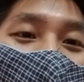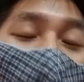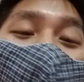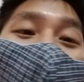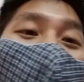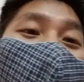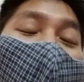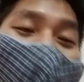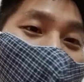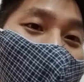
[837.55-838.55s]
不同的
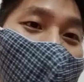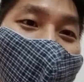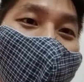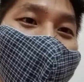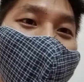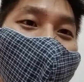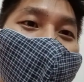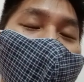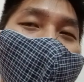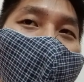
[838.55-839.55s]
产品啊，
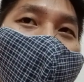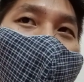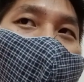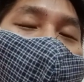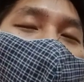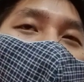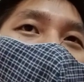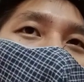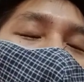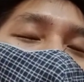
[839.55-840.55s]
我觉得这
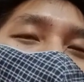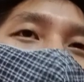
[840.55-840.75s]
些或者是